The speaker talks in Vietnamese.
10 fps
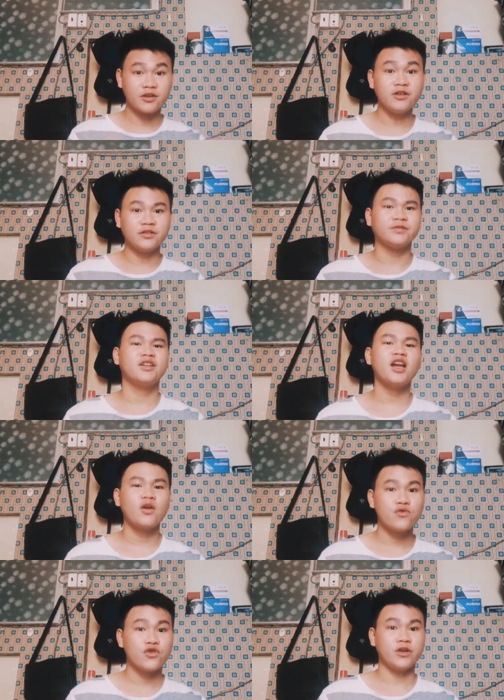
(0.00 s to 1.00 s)
Cường rất là
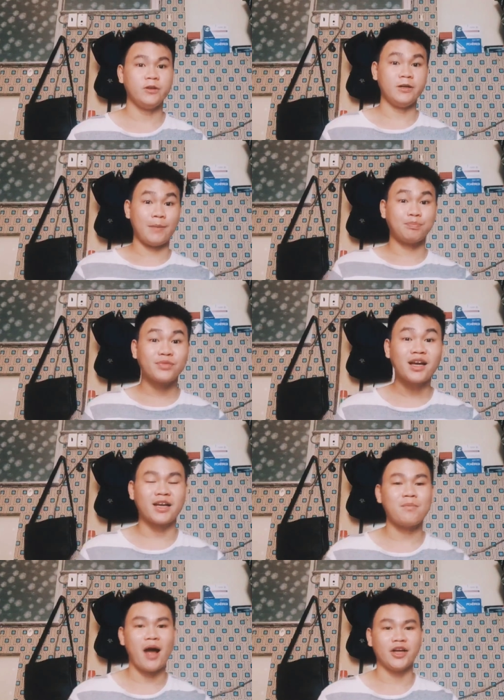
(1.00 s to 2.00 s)
vui được gặp tất cả
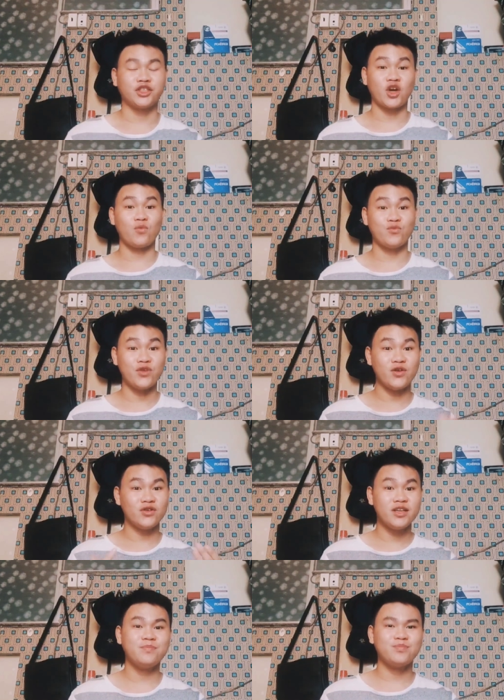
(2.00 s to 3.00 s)
các bạn trong video
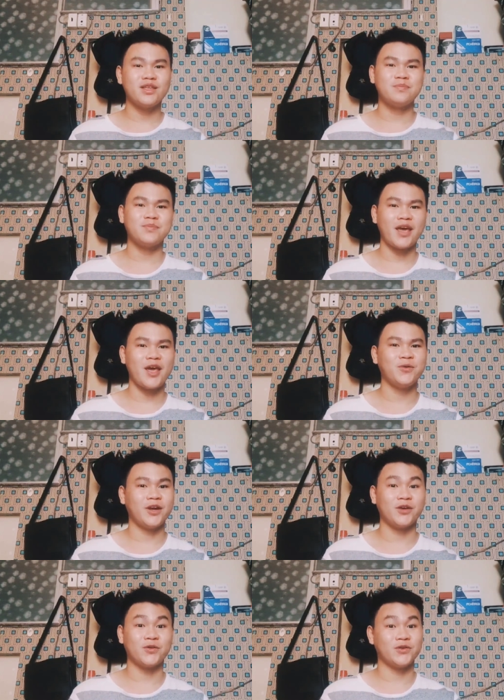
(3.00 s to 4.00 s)
clip tiếp theo
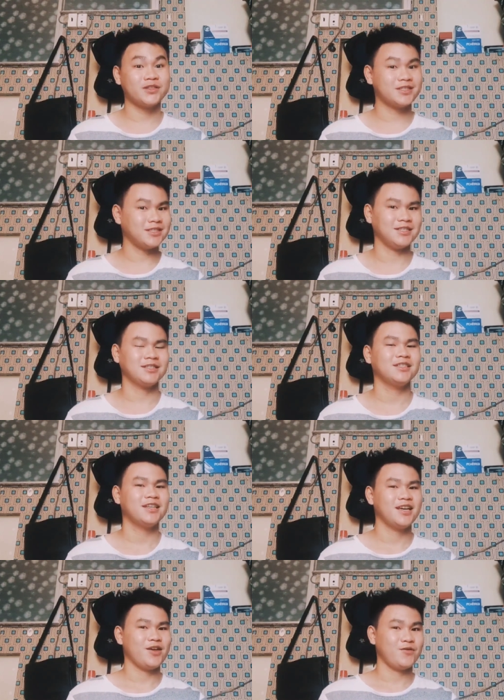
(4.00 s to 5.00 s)
này của Cường.
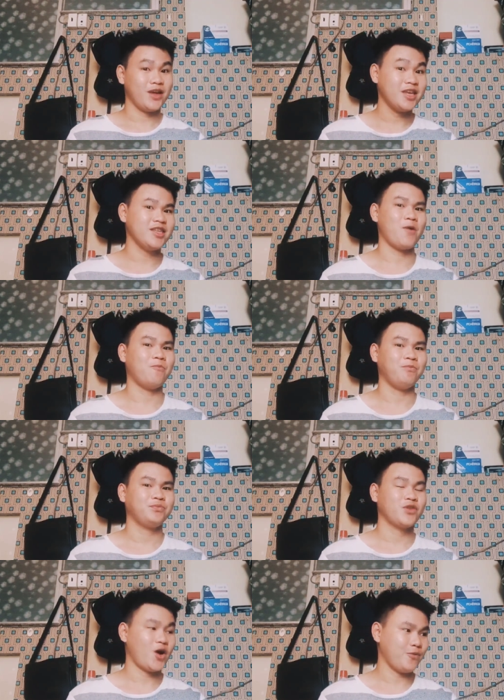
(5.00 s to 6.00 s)
Và hy vọng
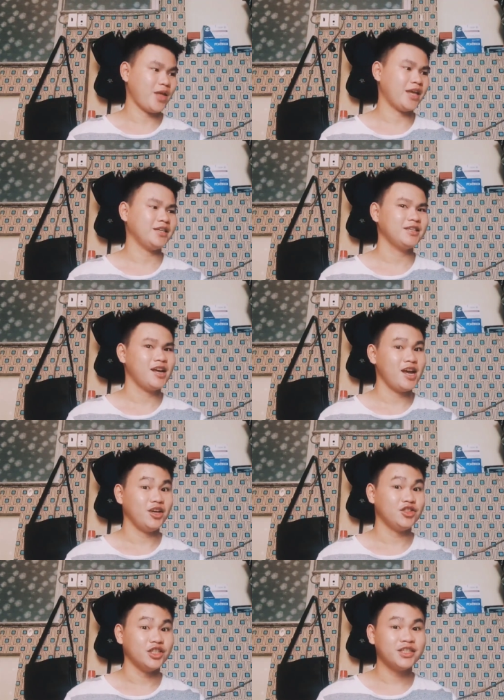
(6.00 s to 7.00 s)
hôm nay
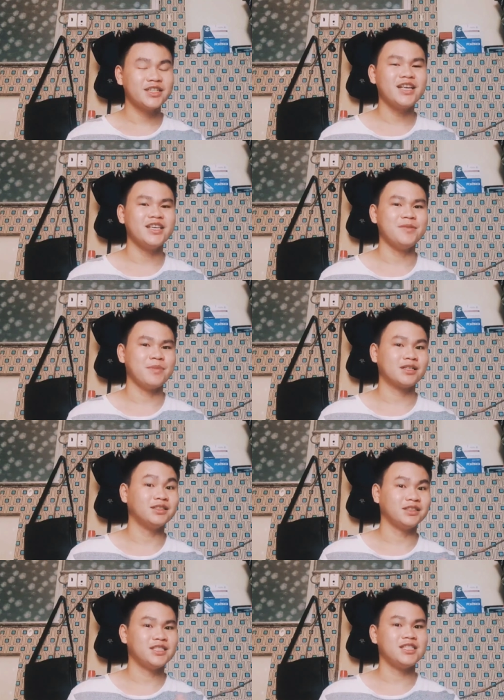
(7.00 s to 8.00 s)
những cái gì mà
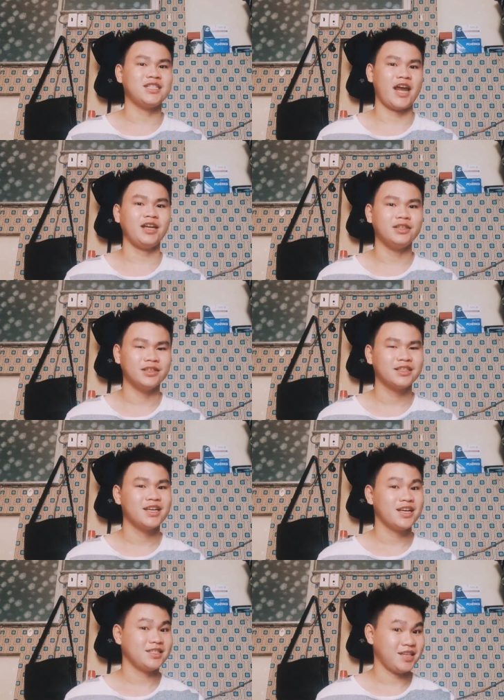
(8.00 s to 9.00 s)
Cường chia sẻ được
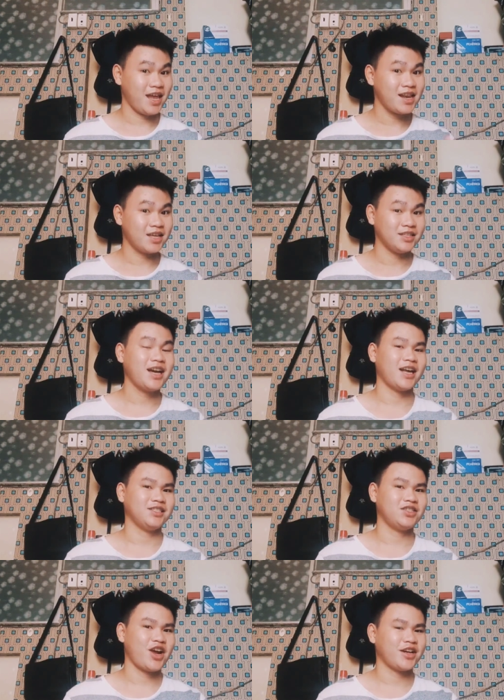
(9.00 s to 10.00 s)
sẽ là những hành
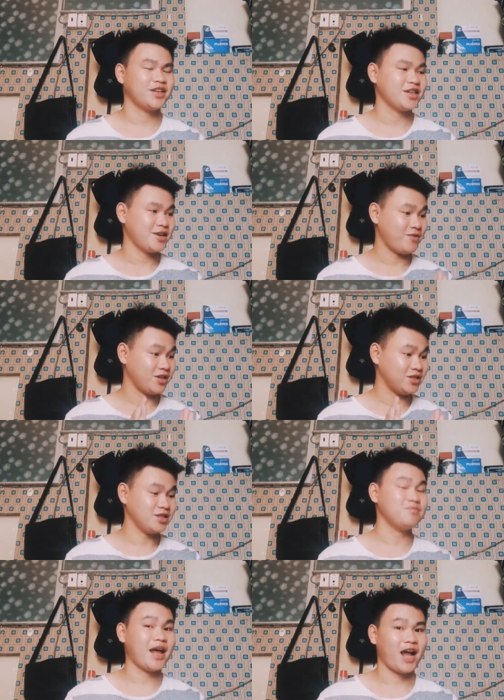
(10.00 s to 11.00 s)
trang, là
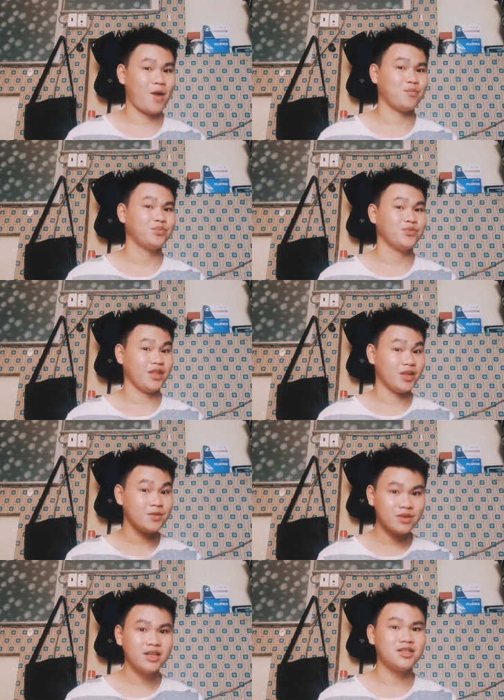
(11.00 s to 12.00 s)
những bài học để giúp
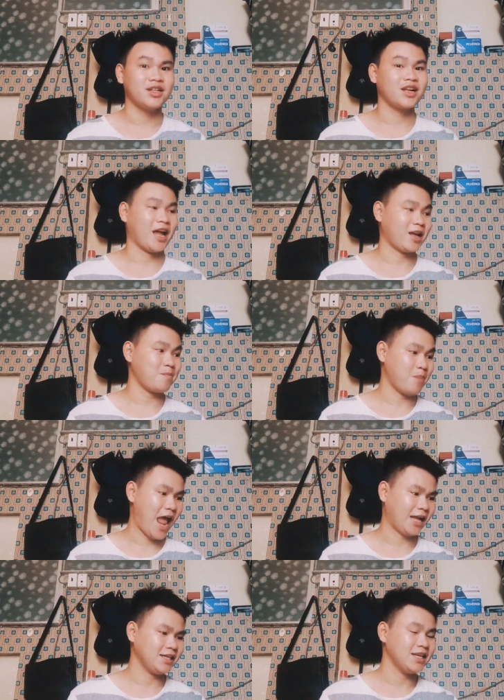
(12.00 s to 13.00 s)
ích cho tất cả các bạn.